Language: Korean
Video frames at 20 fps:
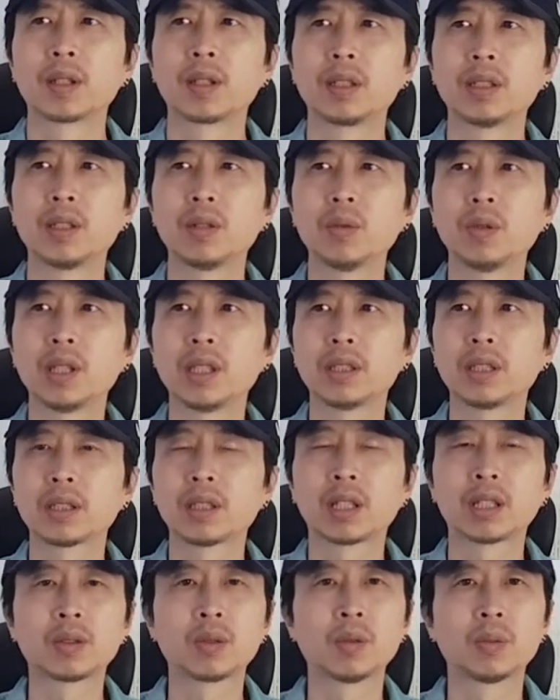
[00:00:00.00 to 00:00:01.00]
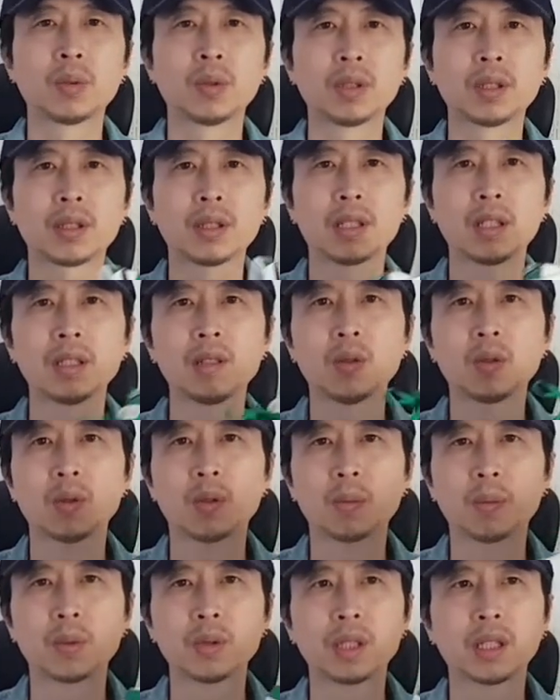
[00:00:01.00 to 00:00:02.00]
그 이후에 이제 제가 또 모니터링
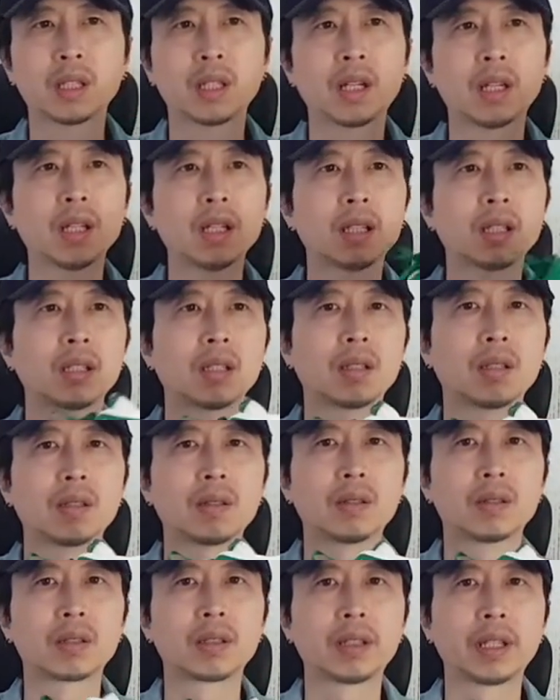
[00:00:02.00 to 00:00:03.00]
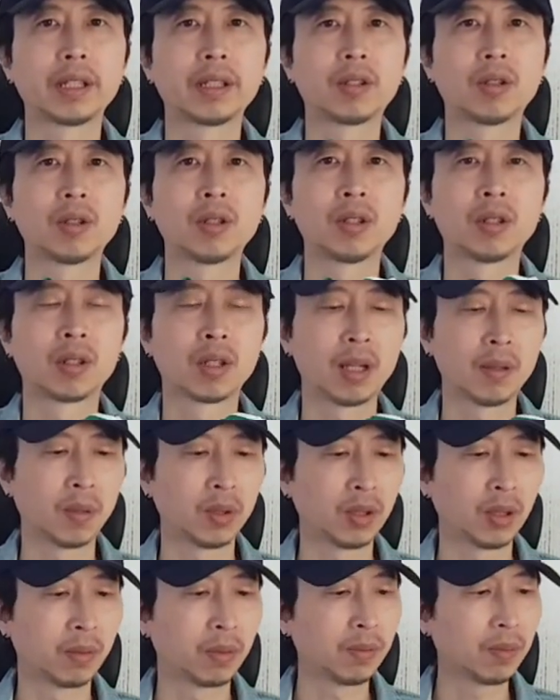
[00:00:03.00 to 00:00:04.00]
하려고 보니까 그레이 컬러가
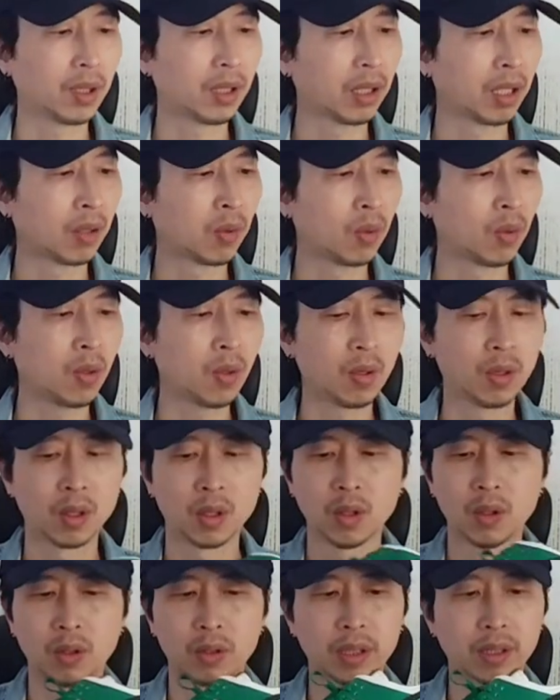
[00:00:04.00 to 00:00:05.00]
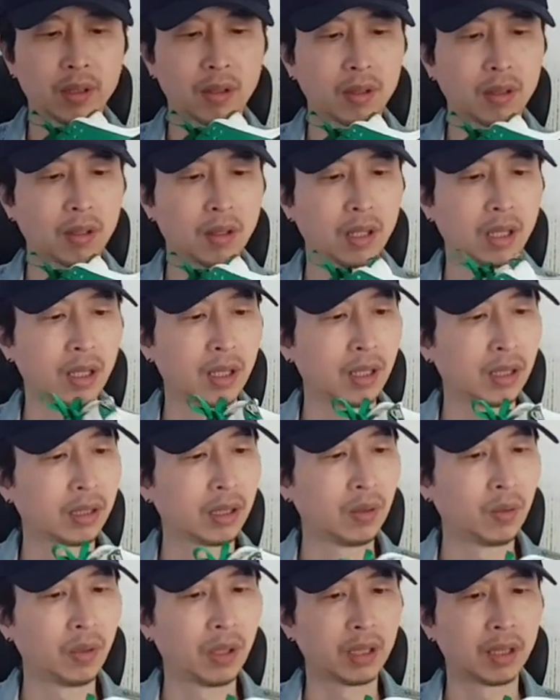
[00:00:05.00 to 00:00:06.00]
먼저 품절이 되고 이 컬러가
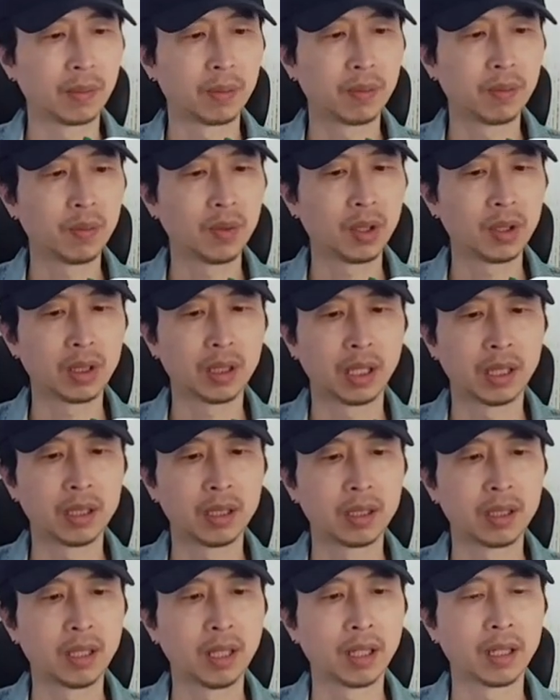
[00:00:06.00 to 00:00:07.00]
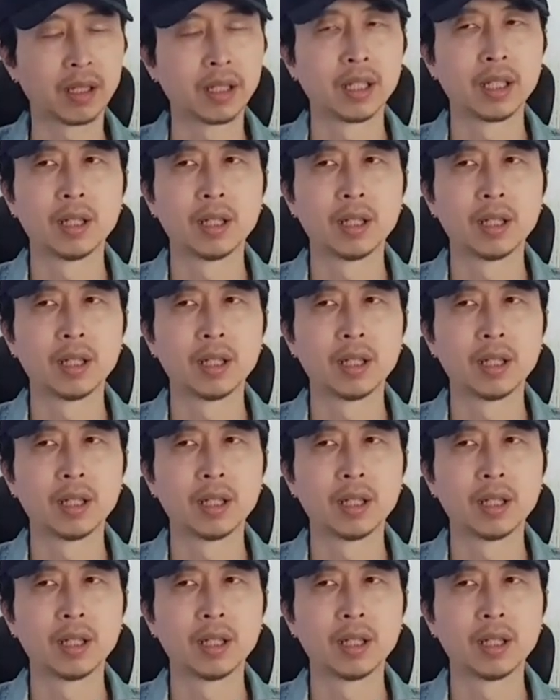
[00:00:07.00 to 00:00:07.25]
이후에 이제 품절이 됐는데,